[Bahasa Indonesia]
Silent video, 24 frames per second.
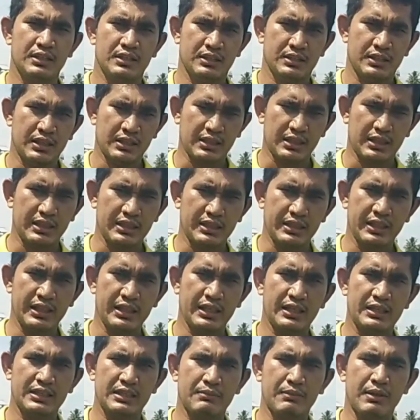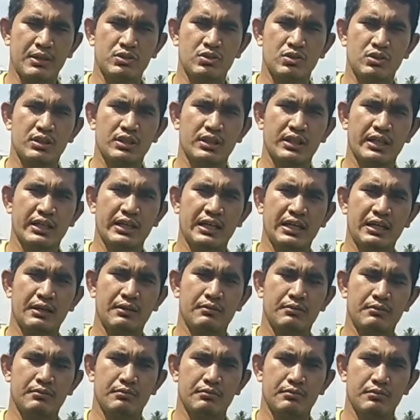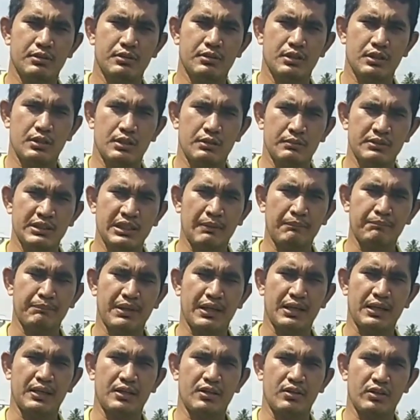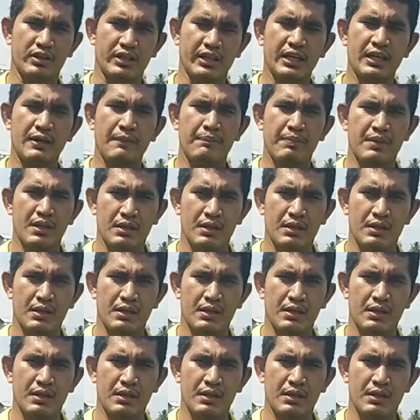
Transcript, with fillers: Dan kali ini kita masuk ke gaya menyamping. Oke. Okay?